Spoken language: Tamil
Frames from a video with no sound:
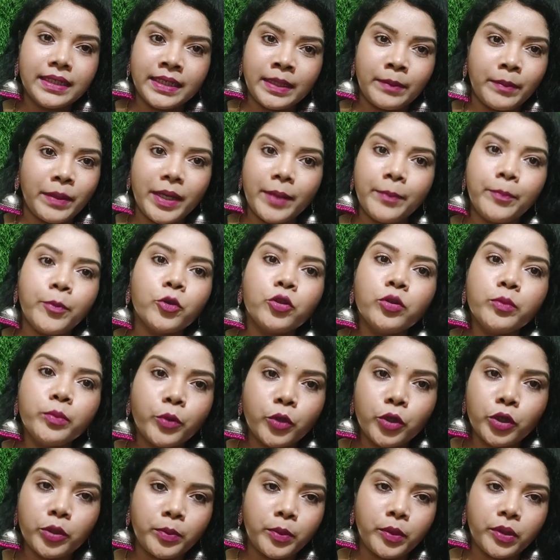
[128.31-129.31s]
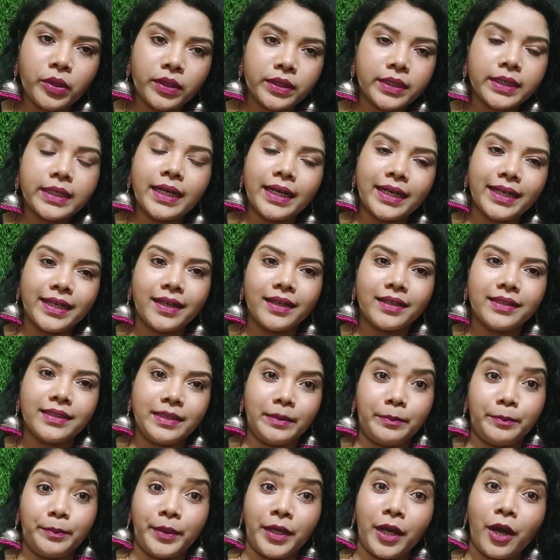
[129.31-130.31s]
நம்ம எப்போதும் போட்டு போகிறது கிடையாது
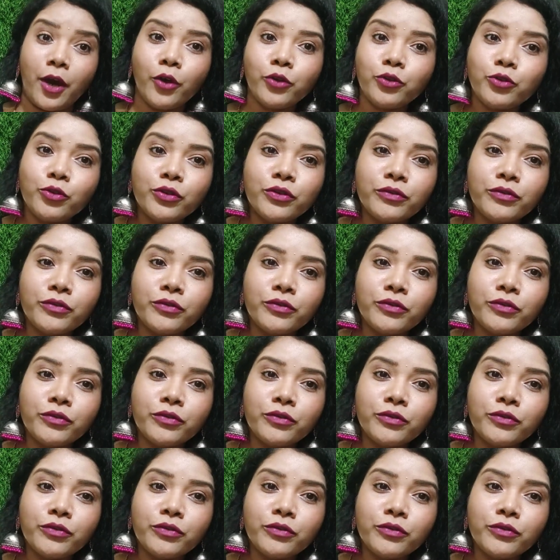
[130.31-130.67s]
எப்பயாவது